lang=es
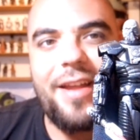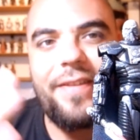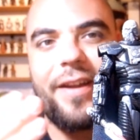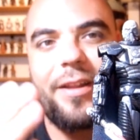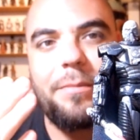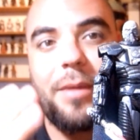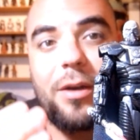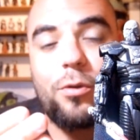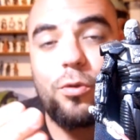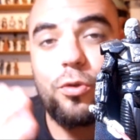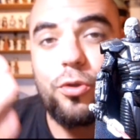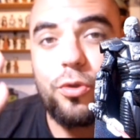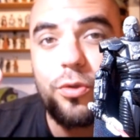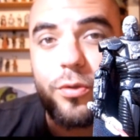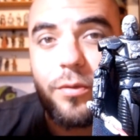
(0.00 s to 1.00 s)
Darth
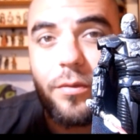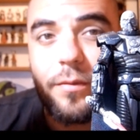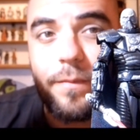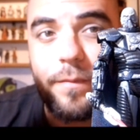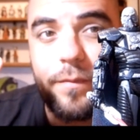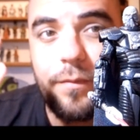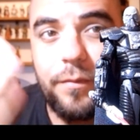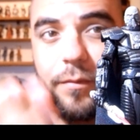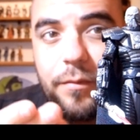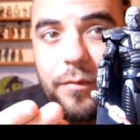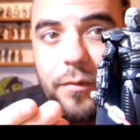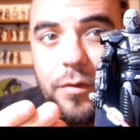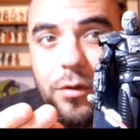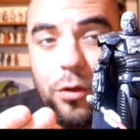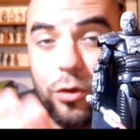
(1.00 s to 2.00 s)
Malgus,
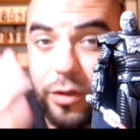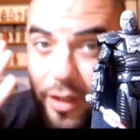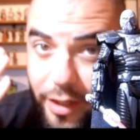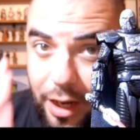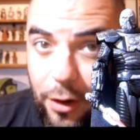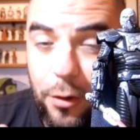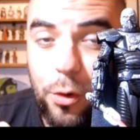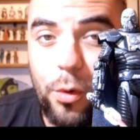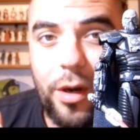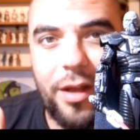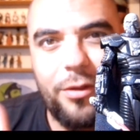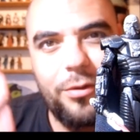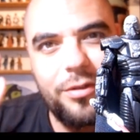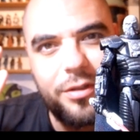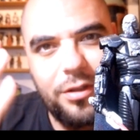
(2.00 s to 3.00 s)
los que ya lo han
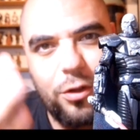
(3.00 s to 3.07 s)
jugado,